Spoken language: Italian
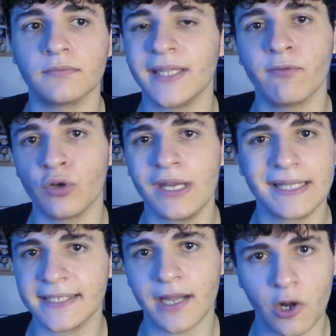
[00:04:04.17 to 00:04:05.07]
devono
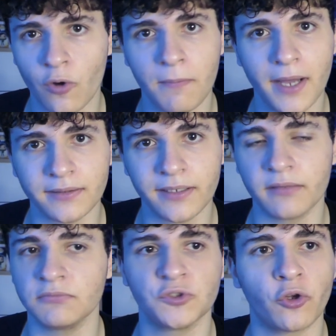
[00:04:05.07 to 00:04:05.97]
iniziare a
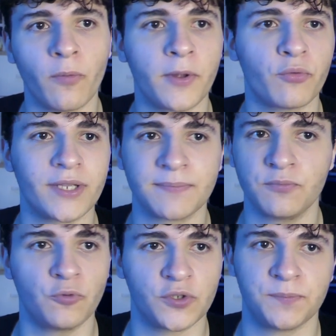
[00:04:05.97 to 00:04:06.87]
combattere, solo per una,
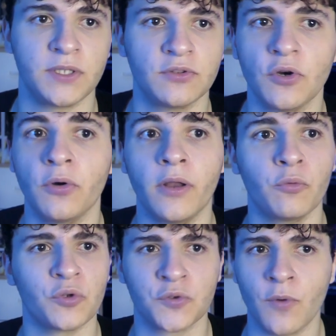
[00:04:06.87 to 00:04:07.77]
uno spintone,
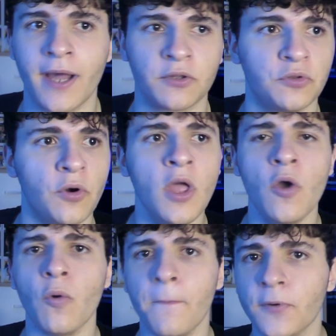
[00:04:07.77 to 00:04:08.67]
uno sguardo
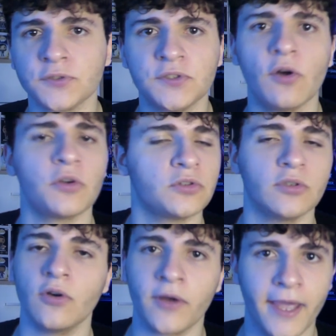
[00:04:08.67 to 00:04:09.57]
un po'
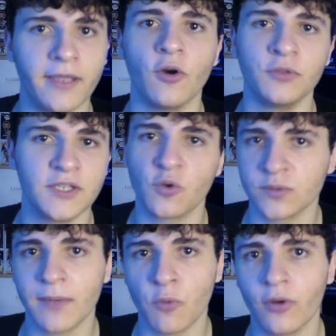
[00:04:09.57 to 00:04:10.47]
storto, ok, ogni
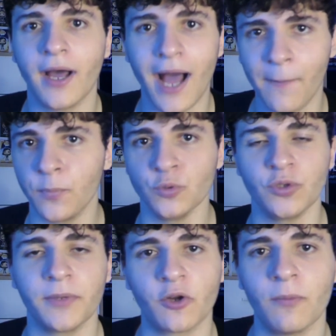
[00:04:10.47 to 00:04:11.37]
scusa è buona
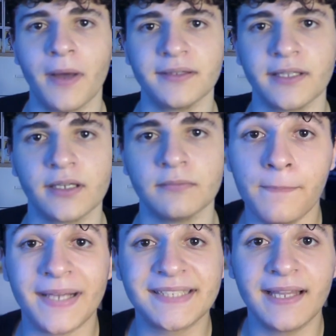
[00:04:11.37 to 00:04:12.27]
appunto per combattere.
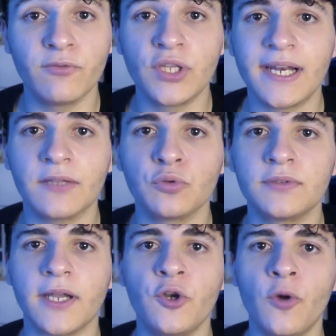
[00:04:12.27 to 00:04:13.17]
Ma se devo dirla
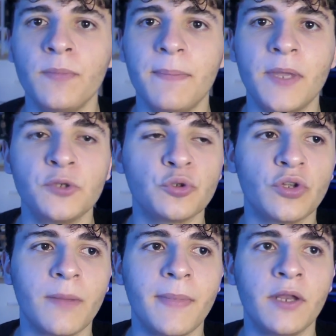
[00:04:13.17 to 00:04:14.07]
tutta, non mi è
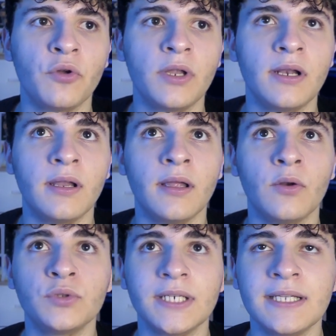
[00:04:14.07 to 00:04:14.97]
piaciuto nemmeno il,
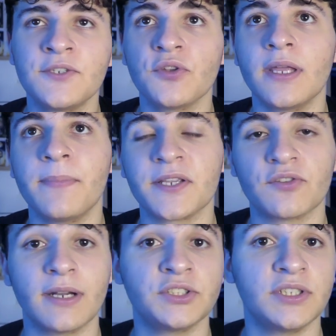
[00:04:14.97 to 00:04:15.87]
l'utilizzo dei
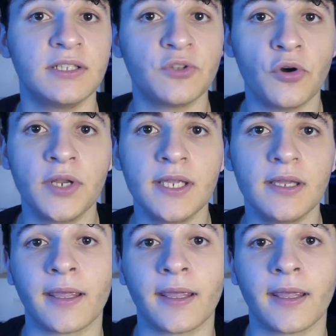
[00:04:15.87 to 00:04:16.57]
personaggi di Tori,